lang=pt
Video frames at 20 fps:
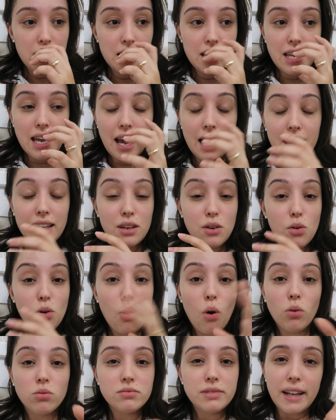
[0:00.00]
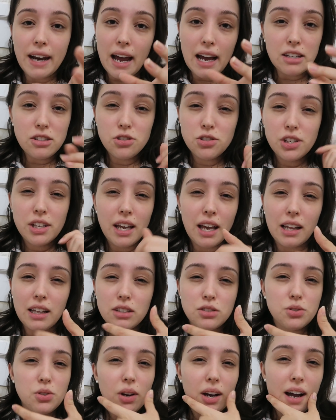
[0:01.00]
e aí o contraste que
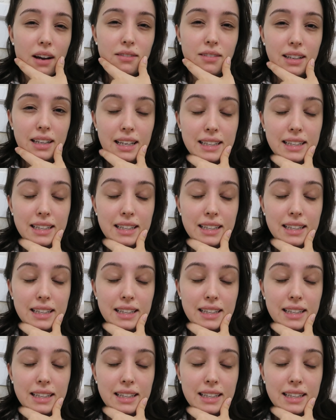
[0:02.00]
ela jogava